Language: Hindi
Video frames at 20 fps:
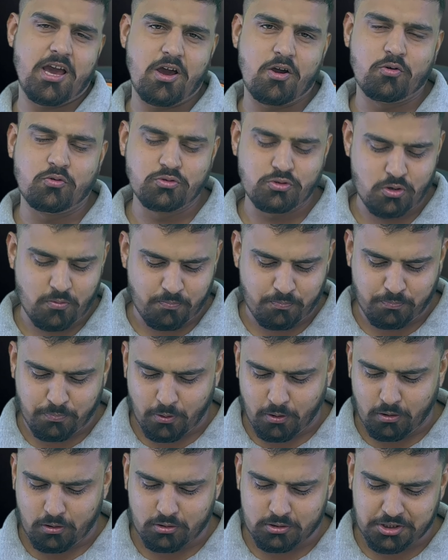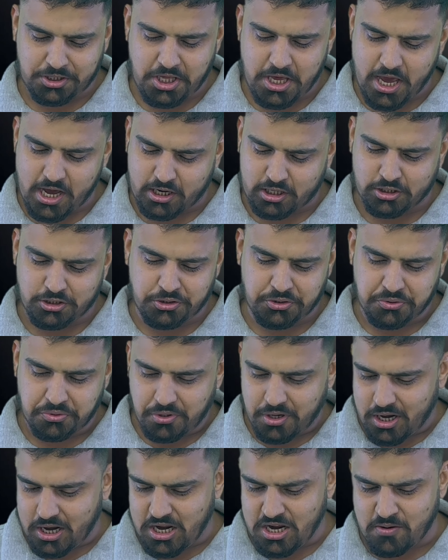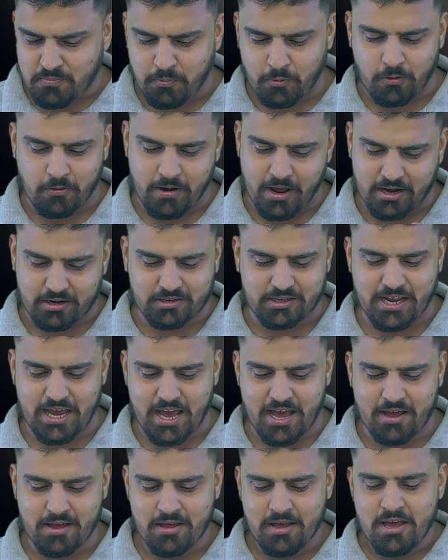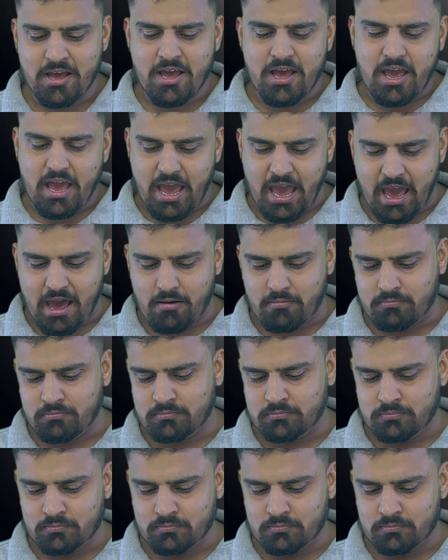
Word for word: आया हूं जो बहुत ही एक यूनिक प्रोडक्ट है एम